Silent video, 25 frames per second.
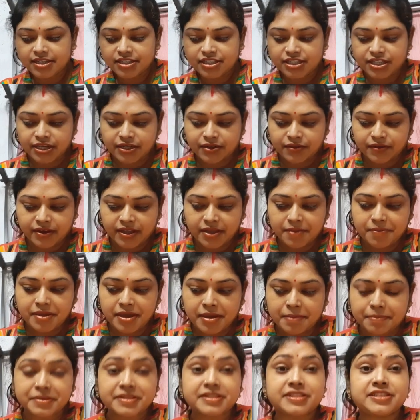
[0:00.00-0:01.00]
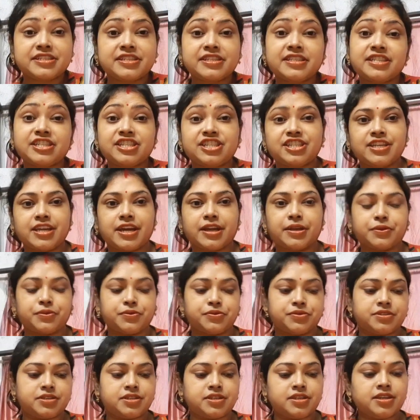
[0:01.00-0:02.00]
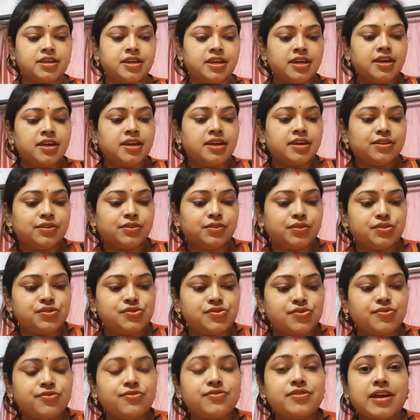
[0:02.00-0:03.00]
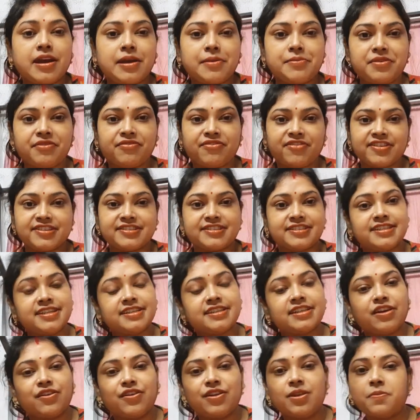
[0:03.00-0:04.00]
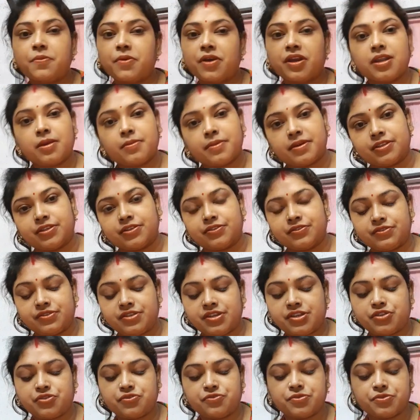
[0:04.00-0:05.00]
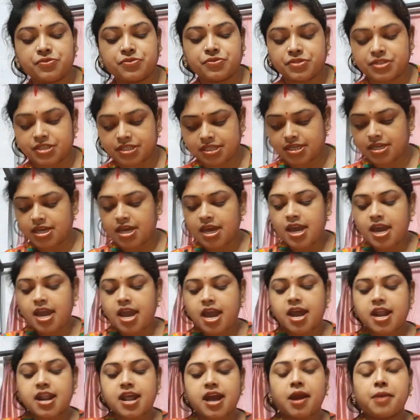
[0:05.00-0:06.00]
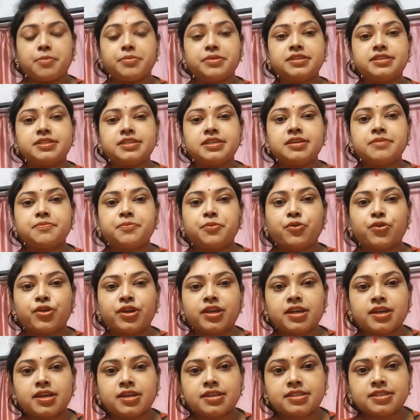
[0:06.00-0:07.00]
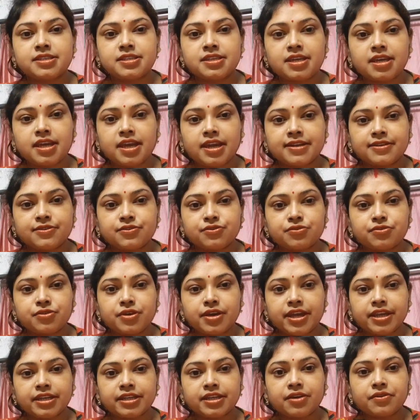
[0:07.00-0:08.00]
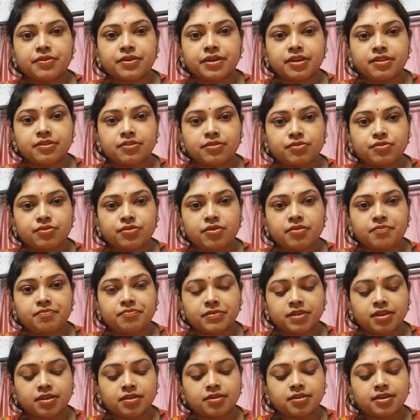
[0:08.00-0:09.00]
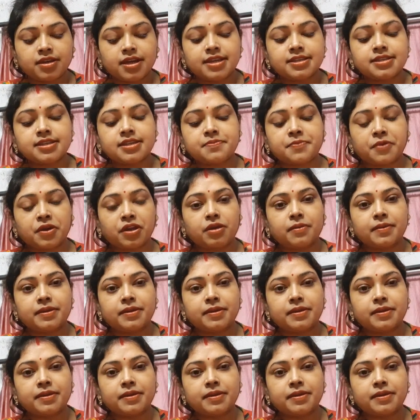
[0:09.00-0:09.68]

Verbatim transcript: সে আমি আপনাদের সাথে শেয়ার করছি তো চলুন আমি ফার্স্টে তাহলে পলা বাঁধানো দিয়ে শুরু করছি আর আমি যে পড়ে আছি এটু এটাও কিন্তু এই যে পলা